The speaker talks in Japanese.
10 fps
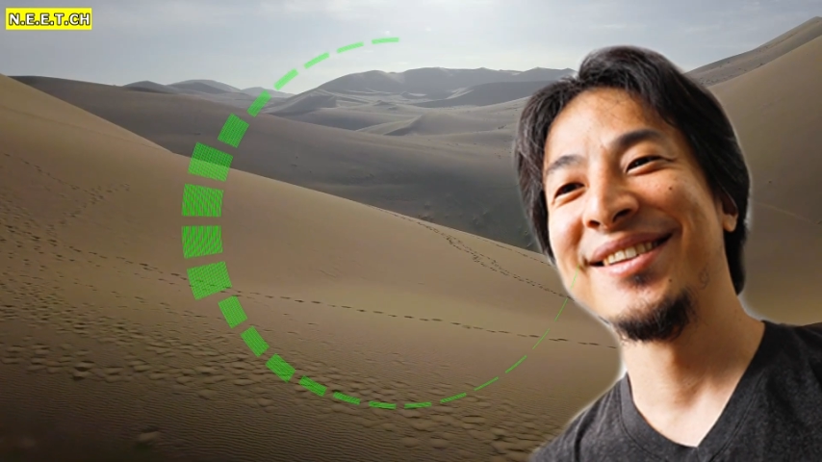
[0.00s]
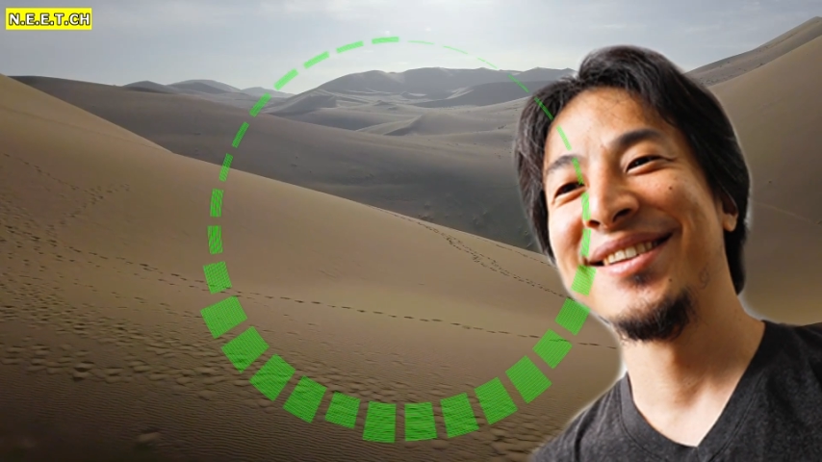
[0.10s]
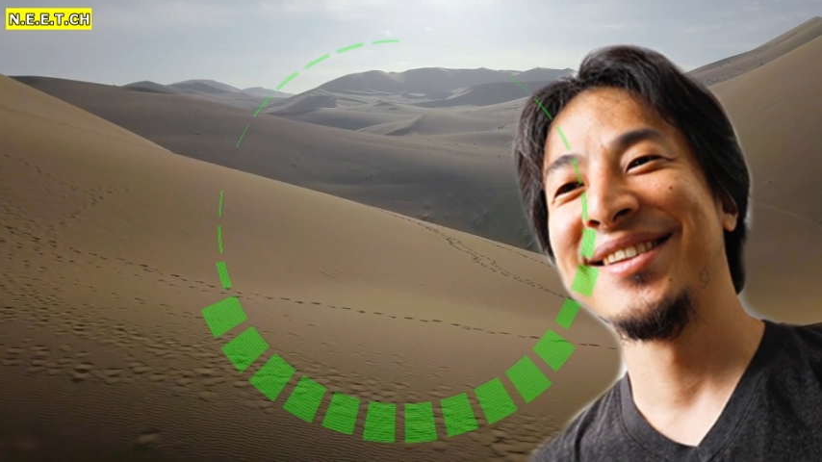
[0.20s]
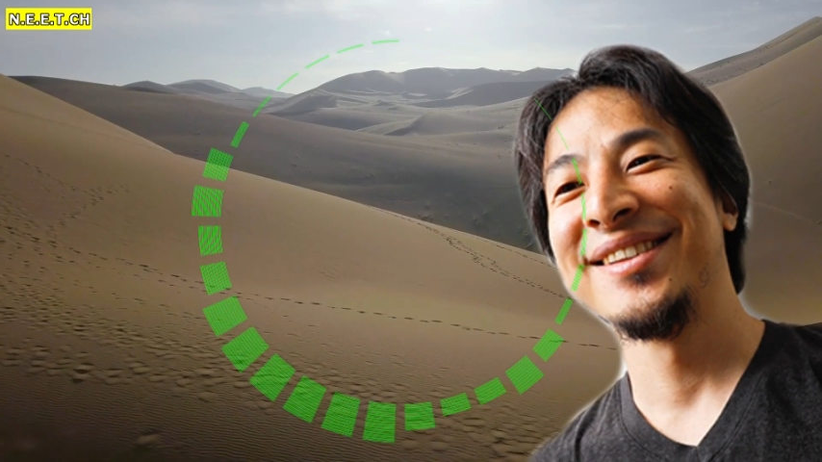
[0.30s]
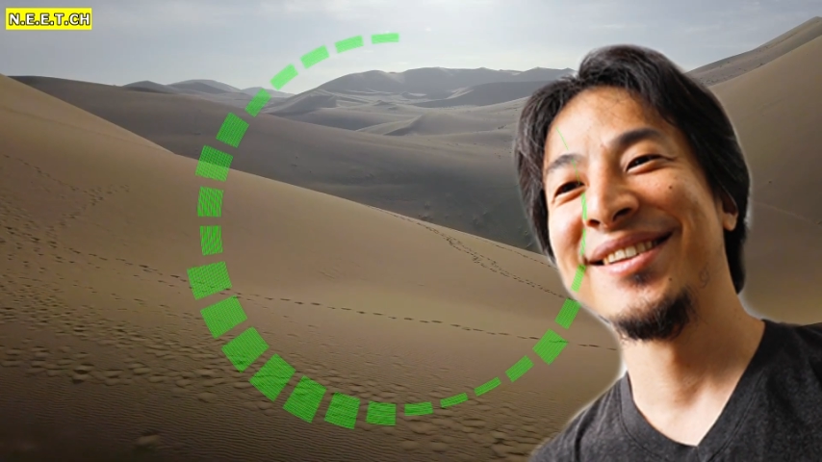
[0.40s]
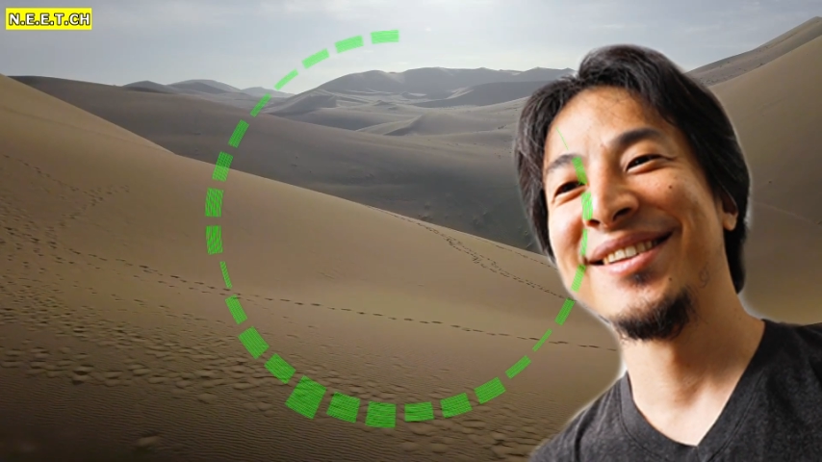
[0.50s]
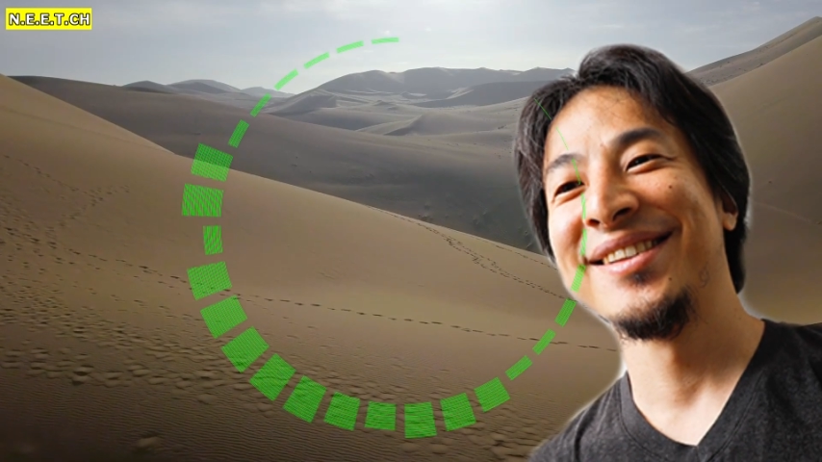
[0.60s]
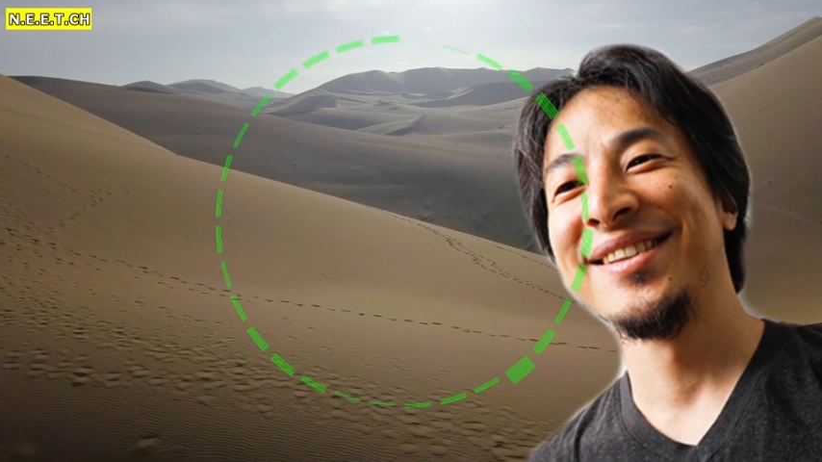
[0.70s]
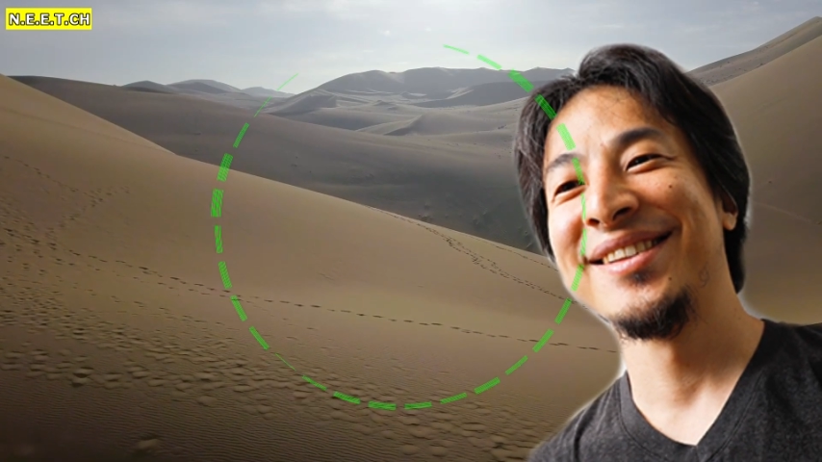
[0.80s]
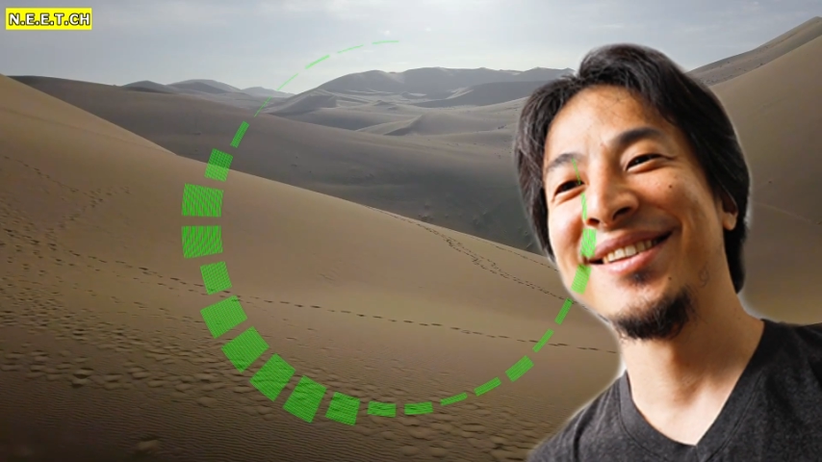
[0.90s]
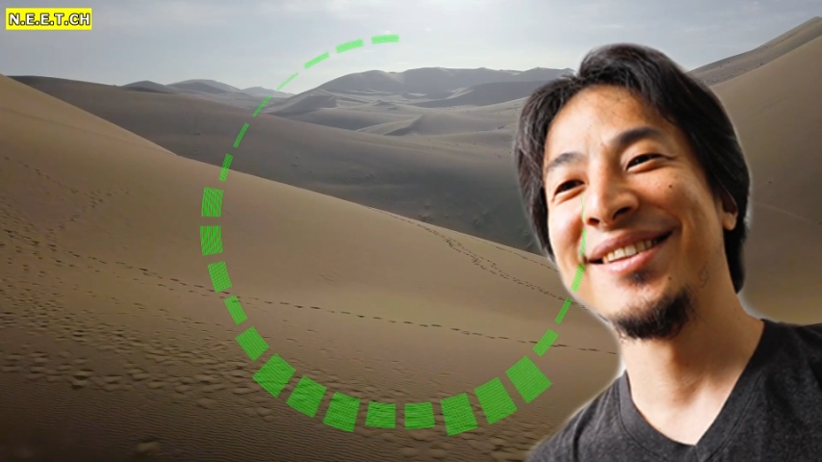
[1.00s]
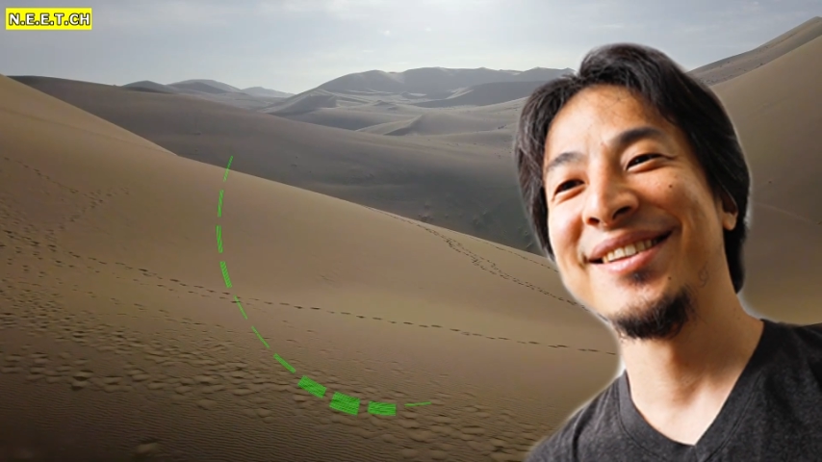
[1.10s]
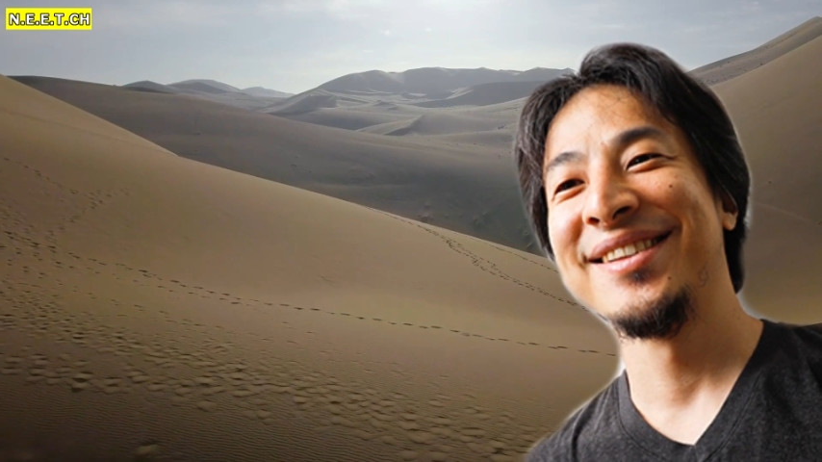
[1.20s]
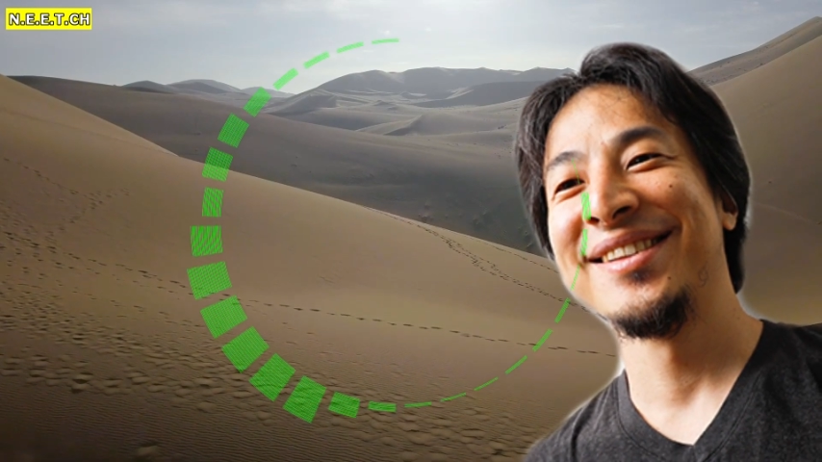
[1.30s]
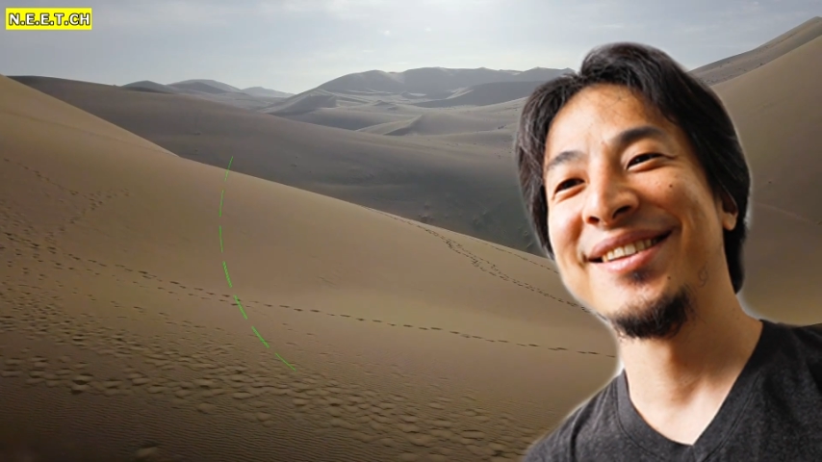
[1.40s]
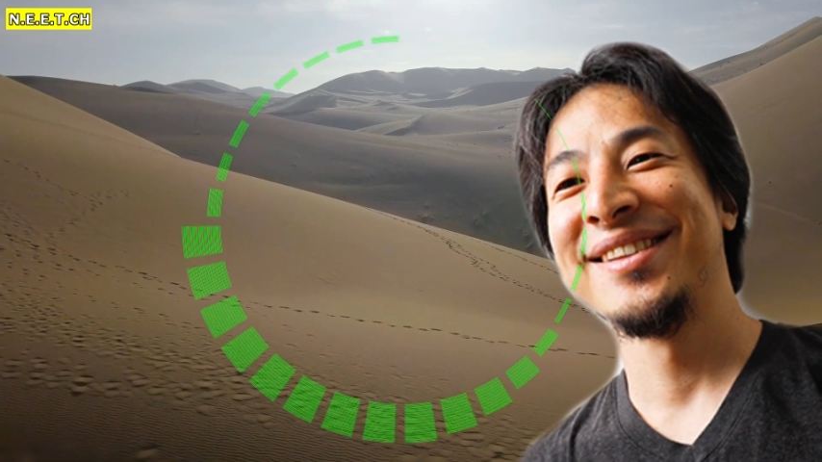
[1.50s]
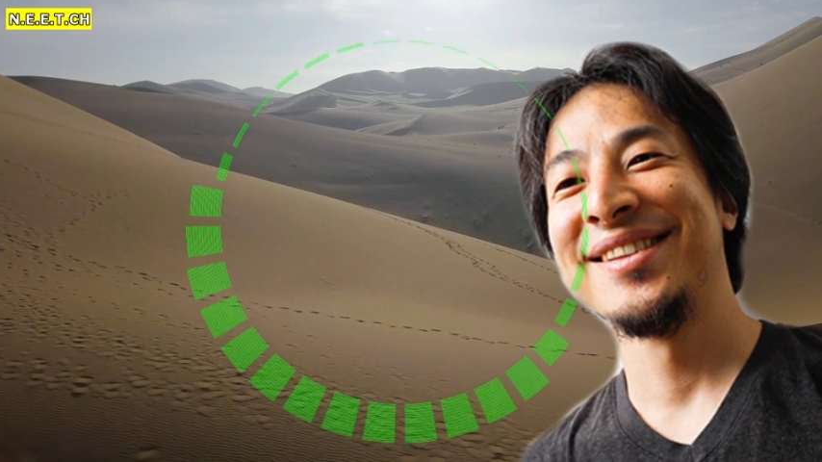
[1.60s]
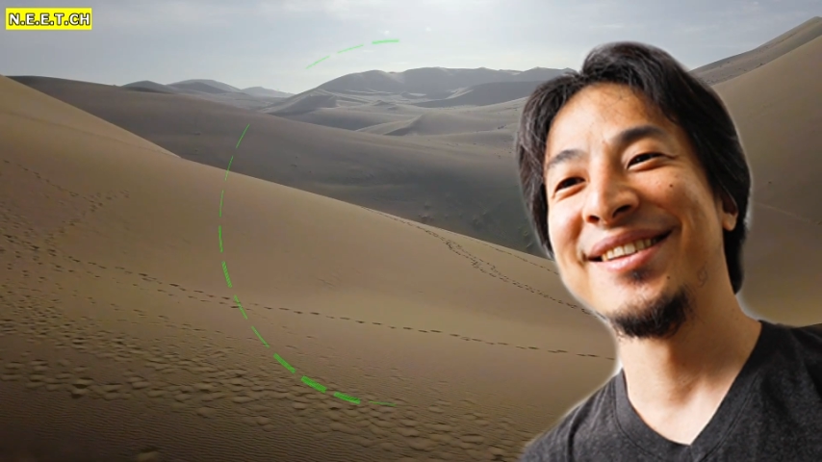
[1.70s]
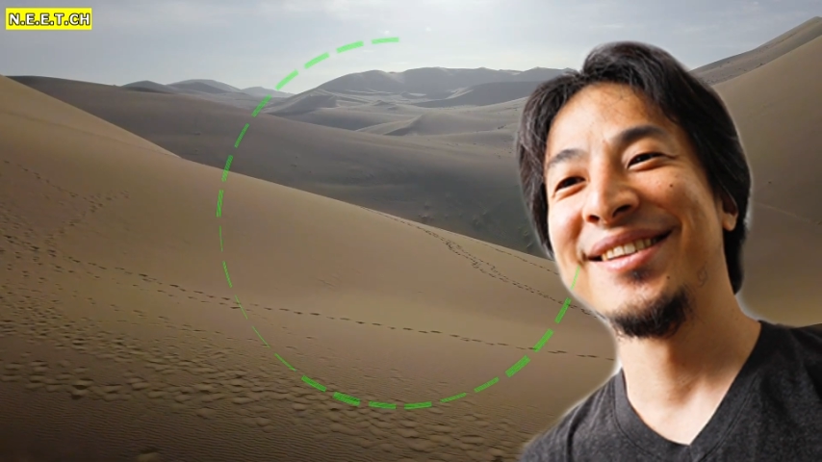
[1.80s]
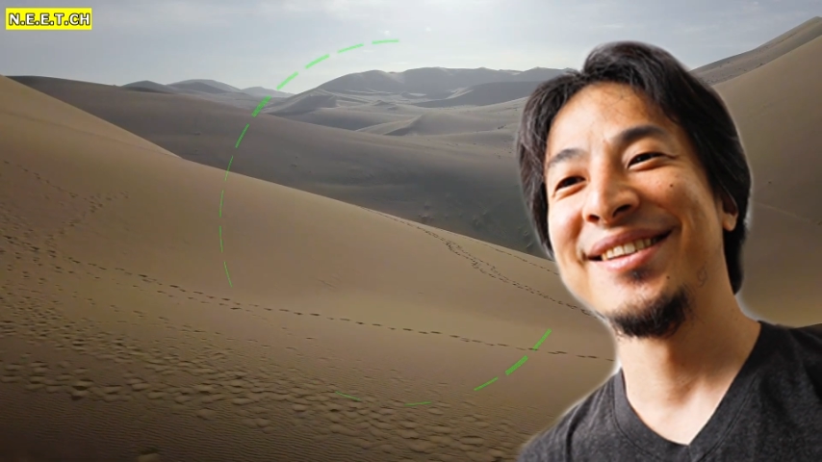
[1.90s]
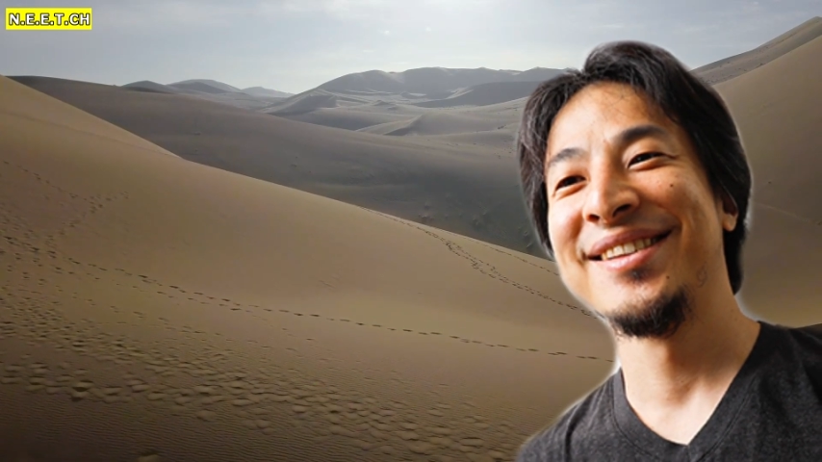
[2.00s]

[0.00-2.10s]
どうやって統一させるかっていうと、